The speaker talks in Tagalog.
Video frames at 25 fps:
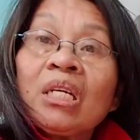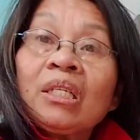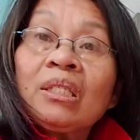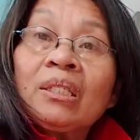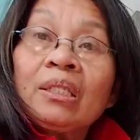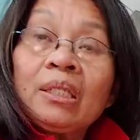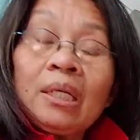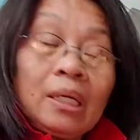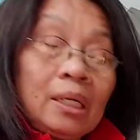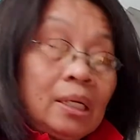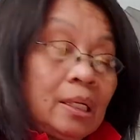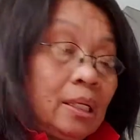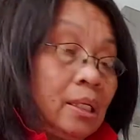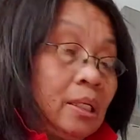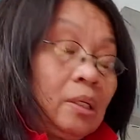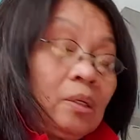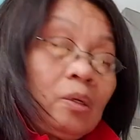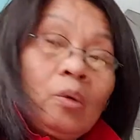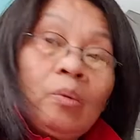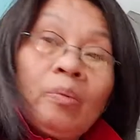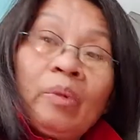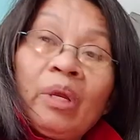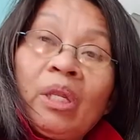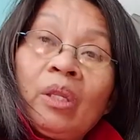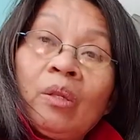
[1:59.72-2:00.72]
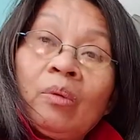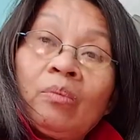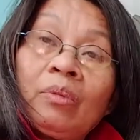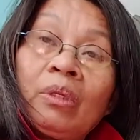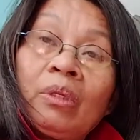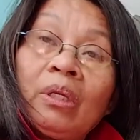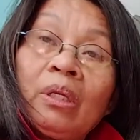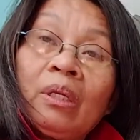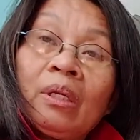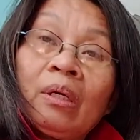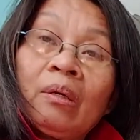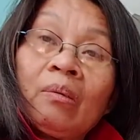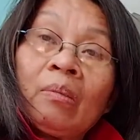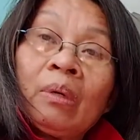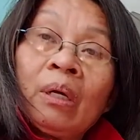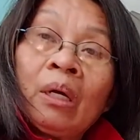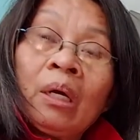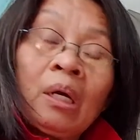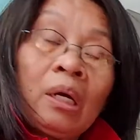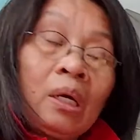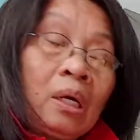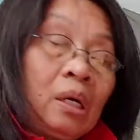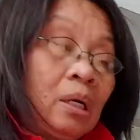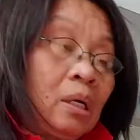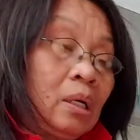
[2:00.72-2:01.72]
siya ay umiinom din ng
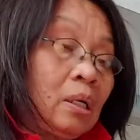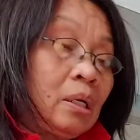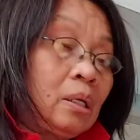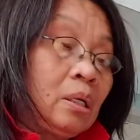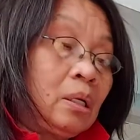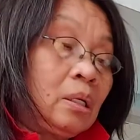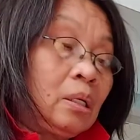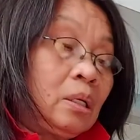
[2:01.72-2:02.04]
mga